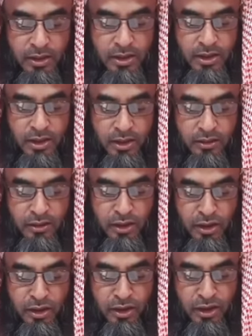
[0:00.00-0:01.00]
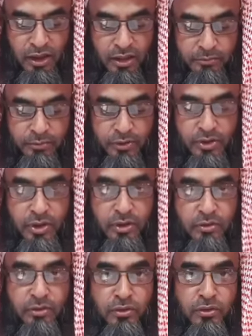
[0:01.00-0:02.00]
সেই দিন আপোষে
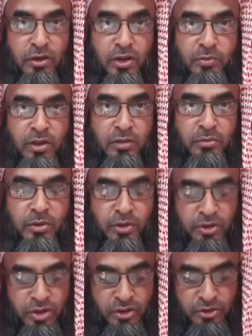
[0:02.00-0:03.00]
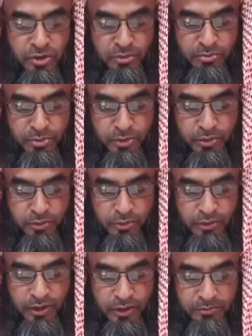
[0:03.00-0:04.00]
কোনো রকমের বংশীয় সম্পর্ক
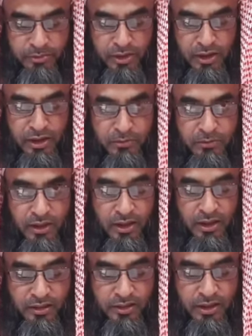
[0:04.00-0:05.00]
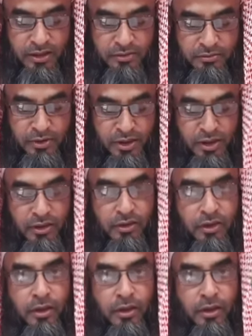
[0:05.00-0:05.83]
থাকবে না বা কাজে আসবে না